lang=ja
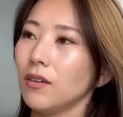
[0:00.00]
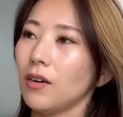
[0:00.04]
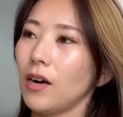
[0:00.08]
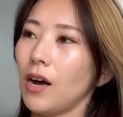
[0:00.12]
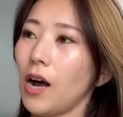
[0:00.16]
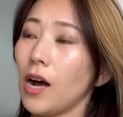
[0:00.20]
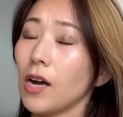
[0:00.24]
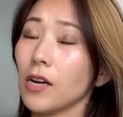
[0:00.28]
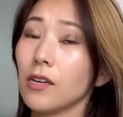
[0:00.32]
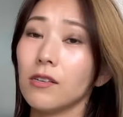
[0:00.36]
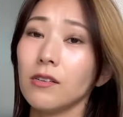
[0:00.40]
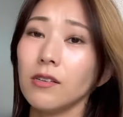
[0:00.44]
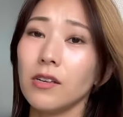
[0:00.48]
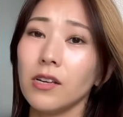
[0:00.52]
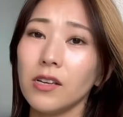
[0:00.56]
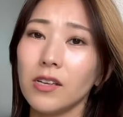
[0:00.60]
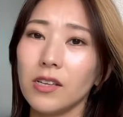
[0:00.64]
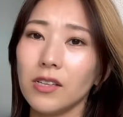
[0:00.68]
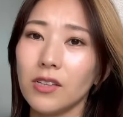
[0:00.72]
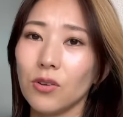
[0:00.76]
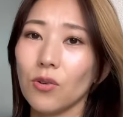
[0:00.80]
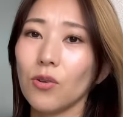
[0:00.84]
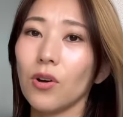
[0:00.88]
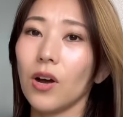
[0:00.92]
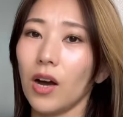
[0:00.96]

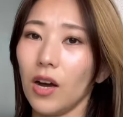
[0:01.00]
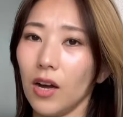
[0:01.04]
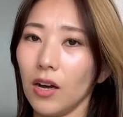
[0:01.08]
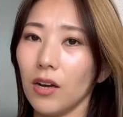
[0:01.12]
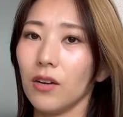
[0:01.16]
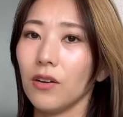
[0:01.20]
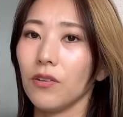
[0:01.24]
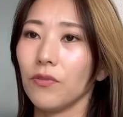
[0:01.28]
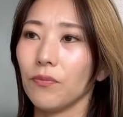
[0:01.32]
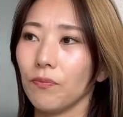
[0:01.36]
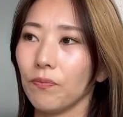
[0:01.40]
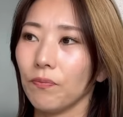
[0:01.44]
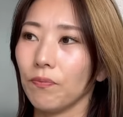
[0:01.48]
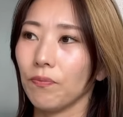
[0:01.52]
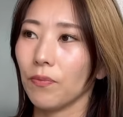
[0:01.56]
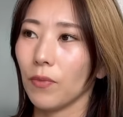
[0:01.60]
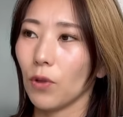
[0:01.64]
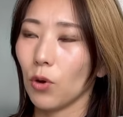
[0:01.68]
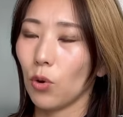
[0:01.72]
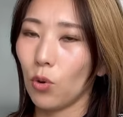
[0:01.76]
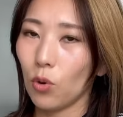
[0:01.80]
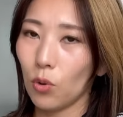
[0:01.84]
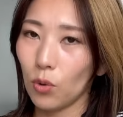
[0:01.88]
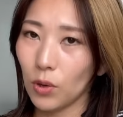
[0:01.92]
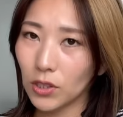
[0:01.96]
アクエリとか
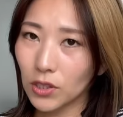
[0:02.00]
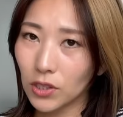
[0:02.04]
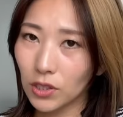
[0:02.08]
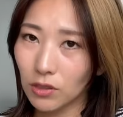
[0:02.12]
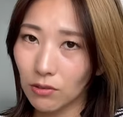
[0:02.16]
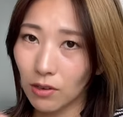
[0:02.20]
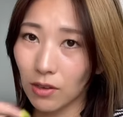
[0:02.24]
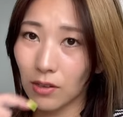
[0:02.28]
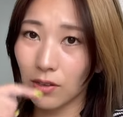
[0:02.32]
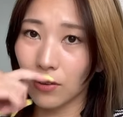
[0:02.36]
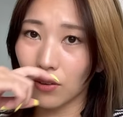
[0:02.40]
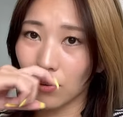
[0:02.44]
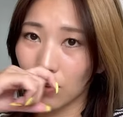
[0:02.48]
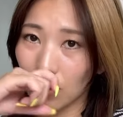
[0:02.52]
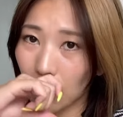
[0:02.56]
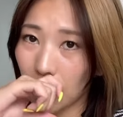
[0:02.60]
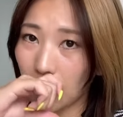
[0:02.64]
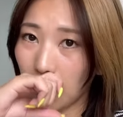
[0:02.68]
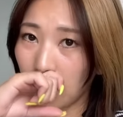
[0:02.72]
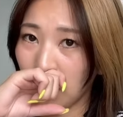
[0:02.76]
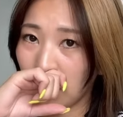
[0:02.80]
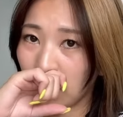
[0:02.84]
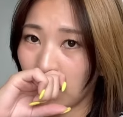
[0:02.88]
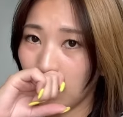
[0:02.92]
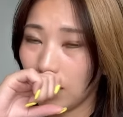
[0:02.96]
OS1 と
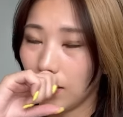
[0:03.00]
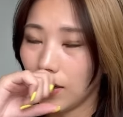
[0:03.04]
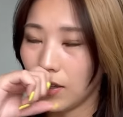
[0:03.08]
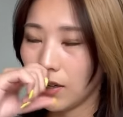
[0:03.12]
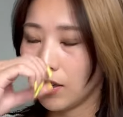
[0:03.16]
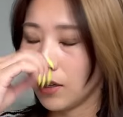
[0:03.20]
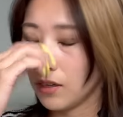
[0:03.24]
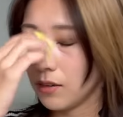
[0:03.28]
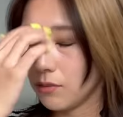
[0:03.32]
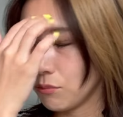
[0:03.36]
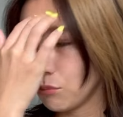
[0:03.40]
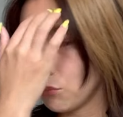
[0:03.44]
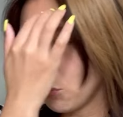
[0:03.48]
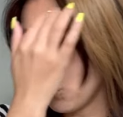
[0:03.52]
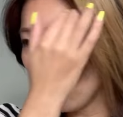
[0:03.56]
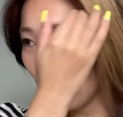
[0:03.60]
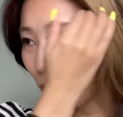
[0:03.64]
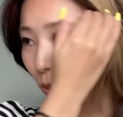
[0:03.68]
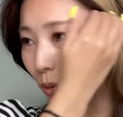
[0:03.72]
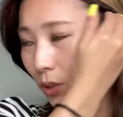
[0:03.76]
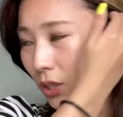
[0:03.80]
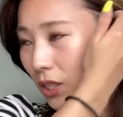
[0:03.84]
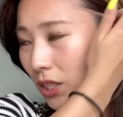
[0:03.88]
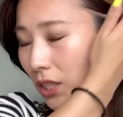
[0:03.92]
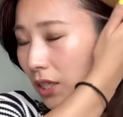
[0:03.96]
か
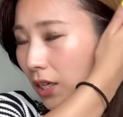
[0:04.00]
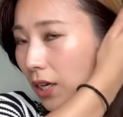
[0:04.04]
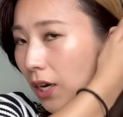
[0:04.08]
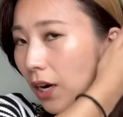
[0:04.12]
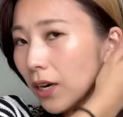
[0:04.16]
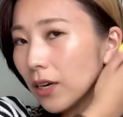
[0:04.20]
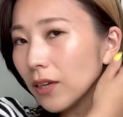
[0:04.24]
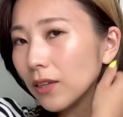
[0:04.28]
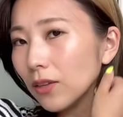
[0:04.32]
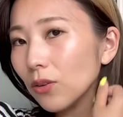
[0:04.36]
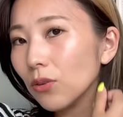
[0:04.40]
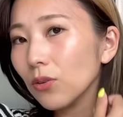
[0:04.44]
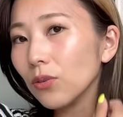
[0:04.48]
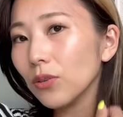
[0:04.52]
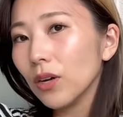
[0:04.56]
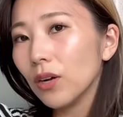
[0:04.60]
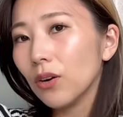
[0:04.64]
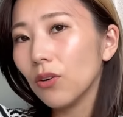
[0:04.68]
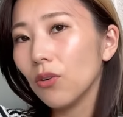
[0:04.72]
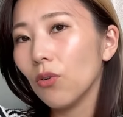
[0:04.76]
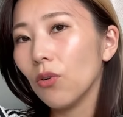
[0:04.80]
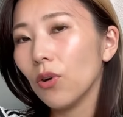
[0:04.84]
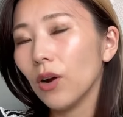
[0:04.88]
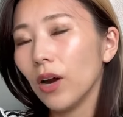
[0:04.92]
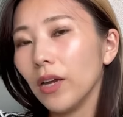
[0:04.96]
もうしっかり飲んだ
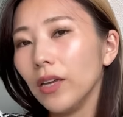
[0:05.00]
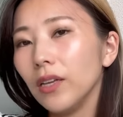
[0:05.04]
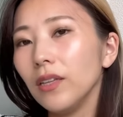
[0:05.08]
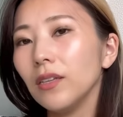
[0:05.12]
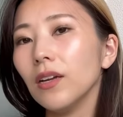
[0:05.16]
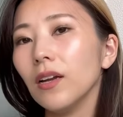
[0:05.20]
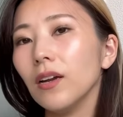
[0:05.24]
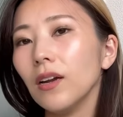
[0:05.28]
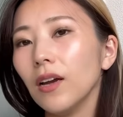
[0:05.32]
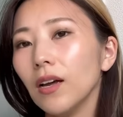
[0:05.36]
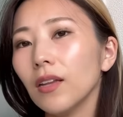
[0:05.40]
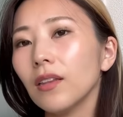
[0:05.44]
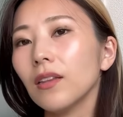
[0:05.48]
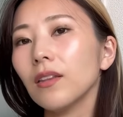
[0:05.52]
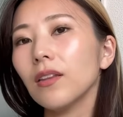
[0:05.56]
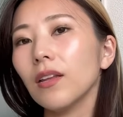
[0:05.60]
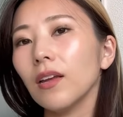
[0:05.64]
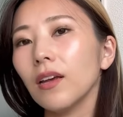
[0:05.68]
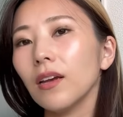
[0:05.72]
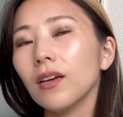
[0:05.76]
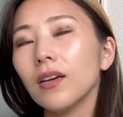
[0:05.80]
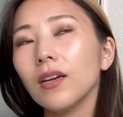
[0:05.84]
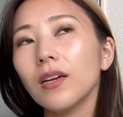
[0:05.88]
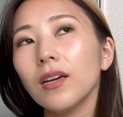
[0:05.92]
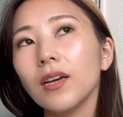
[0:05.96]
方がいいんだなっ
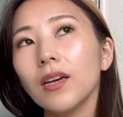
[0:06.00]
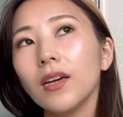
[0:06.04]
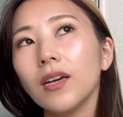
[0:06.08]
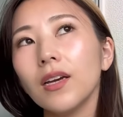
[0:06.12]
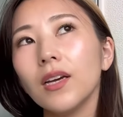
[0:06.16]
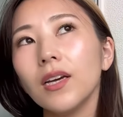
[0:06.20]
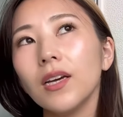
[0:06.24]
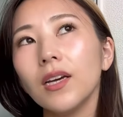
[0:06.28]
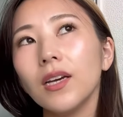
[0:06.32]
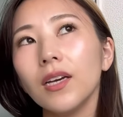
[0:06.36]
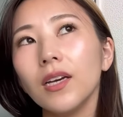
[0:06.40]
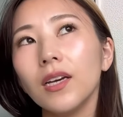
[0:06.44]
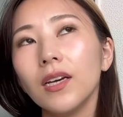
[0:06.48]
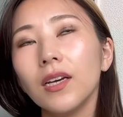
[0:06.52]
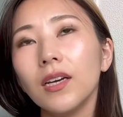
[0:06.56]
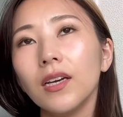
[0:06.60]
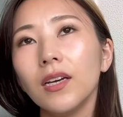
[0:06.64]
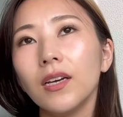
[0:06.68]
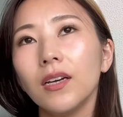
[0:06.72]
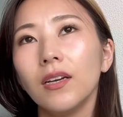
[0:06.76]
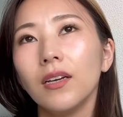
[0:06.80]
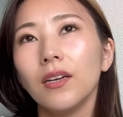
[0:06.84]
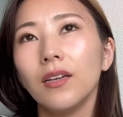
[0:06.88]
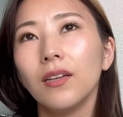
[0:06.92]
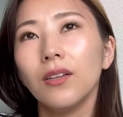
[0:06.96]
て
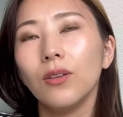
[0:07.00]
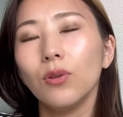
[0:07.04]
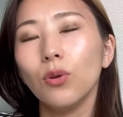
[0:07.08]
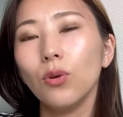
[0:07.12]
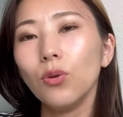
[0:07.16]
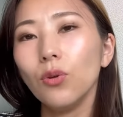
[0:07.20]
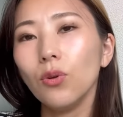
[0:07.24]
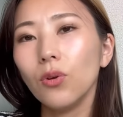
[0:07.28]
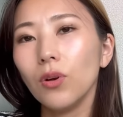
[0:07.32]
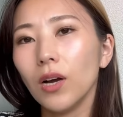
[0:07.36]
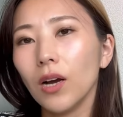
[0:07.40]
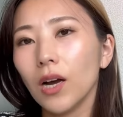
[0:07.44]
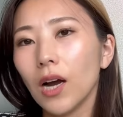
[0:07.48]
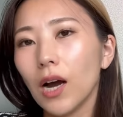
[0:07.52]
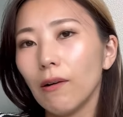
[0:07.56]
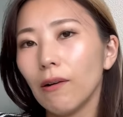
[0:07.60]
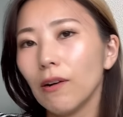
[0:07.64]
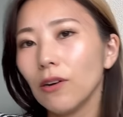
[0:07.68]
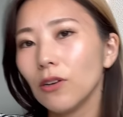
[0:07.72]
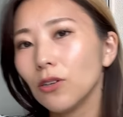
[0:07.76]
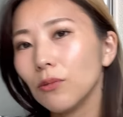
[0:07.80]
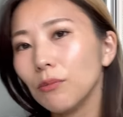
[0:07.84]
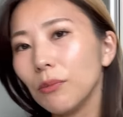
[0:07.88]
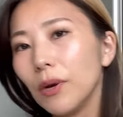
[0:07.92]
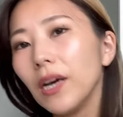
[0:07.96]
喉が
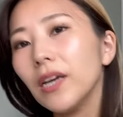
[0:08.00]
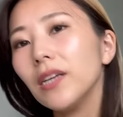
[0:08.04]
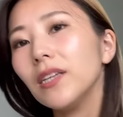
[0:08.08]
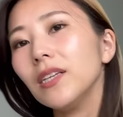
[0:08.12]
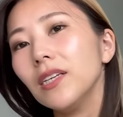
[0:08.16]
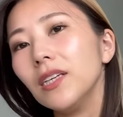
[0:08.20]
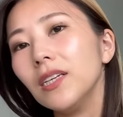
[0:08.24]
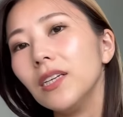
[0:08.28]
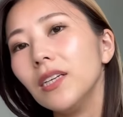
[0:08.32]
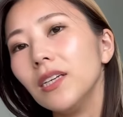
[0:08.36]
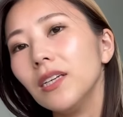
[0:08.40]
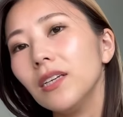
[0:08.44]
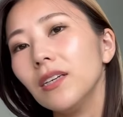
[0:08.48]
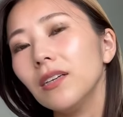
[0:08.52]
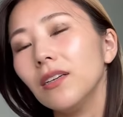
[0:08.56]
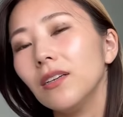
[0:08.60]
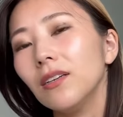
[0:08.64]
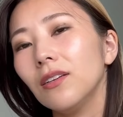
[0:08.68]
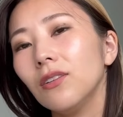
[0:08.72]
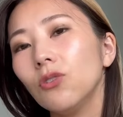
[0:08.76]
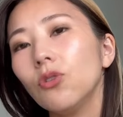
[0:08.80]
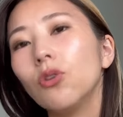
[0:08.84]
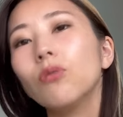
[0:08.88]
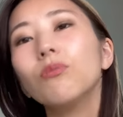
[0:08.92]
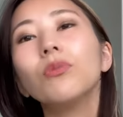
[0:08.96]
渇く前に
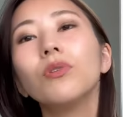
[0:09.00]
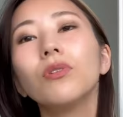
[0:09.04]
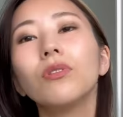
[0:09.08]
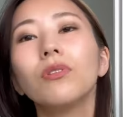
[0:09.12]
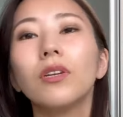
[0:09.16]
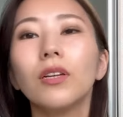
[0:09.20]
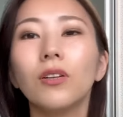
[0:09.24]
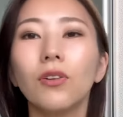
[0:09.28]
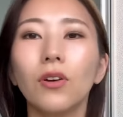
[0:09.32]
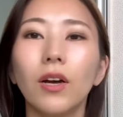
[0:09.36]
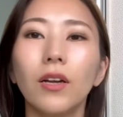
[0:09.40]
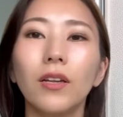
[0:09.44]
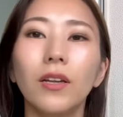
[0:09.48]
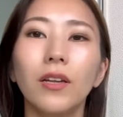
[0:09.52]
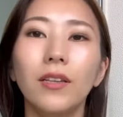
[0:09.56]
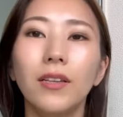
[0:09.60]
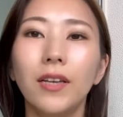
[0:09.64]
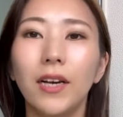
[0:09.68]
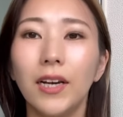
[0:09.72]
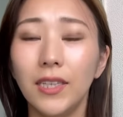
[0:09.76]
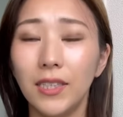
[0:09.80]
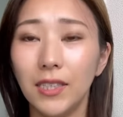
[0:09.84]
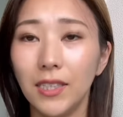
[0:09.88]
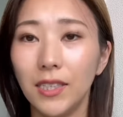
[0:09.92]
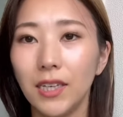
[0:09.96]
飲むっていうのがね
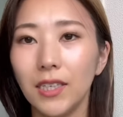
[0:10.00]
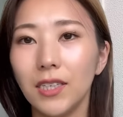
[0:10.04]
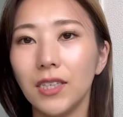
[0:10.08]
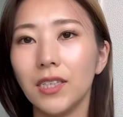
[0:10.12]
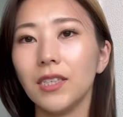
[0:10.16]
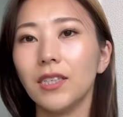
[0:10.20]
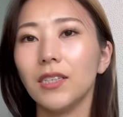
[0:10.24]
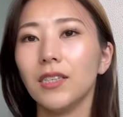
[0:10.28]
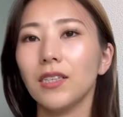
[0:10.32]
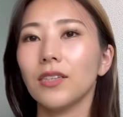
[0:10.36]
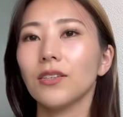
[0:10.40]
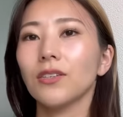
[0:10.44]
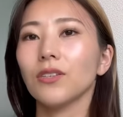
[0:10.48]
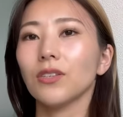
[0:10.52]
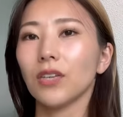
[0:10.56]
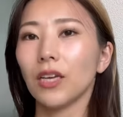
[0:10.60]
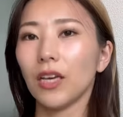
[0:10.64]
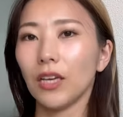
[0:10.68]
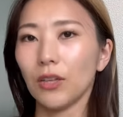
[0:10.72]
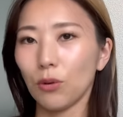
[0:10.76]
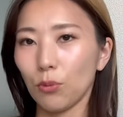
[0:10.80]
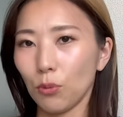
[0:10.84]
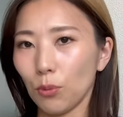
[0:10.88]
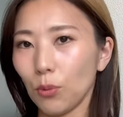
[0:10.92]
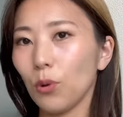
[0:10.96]
大事らしいです
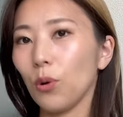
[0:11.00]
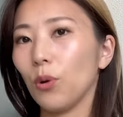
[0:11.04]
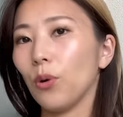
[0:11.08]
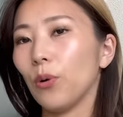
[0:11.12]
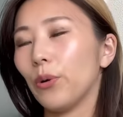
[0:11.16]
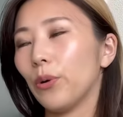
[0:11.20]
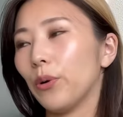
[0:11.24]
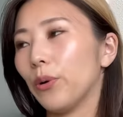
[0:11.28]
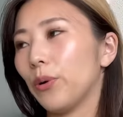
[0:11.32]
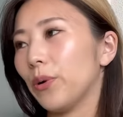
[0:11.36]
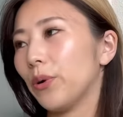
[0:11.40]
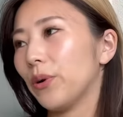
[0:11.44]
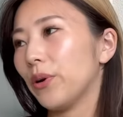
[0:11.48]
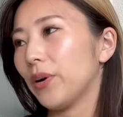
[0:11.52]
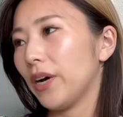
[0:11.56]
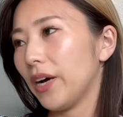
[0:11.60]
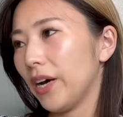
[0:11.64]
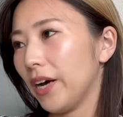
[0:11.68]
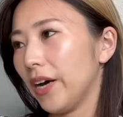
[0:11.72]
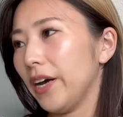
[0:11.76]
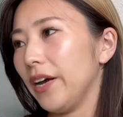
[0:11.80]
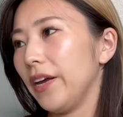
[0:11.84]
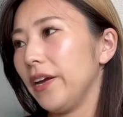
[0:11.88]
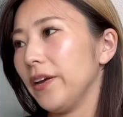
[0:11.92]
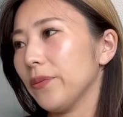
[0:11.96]
けどもはい
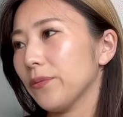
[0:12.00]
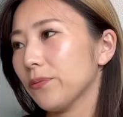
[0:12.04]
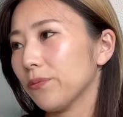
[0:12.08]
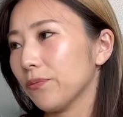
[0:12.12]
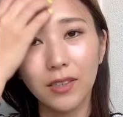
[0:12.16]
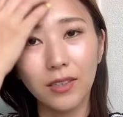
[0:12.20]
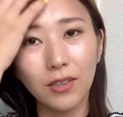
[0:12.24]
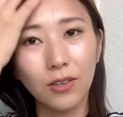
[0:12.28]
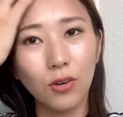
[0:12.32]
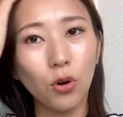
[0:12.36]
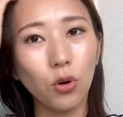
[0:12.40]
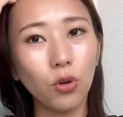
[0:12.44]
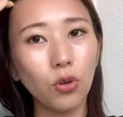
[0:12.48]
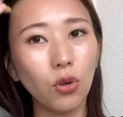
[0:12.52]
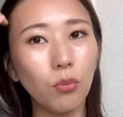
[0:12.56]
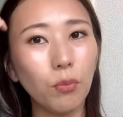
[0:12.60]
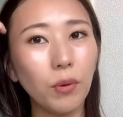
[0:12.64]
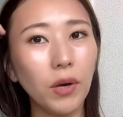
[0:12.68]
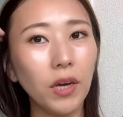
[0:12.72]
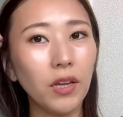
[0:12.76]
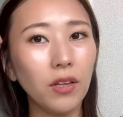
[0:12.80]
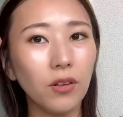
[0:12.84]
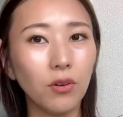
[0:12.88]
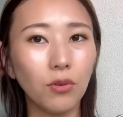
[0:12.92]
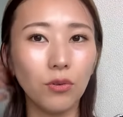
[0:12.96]
この
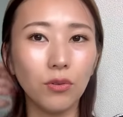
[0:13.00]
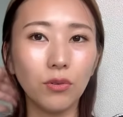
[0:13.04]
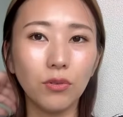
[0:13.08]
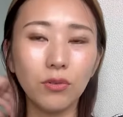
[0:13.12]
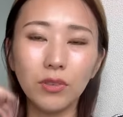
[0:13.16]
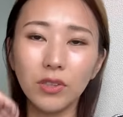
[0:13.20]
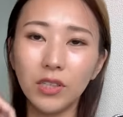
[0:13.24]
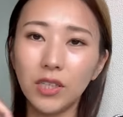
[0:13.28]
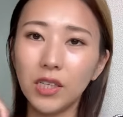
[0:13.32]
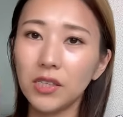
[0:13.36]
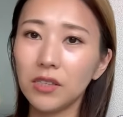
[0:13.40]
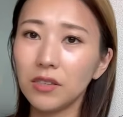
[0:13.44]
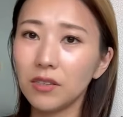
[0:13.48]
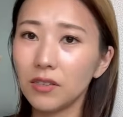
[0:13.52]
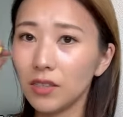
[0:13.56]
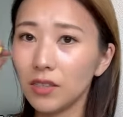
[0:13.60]
前のディズ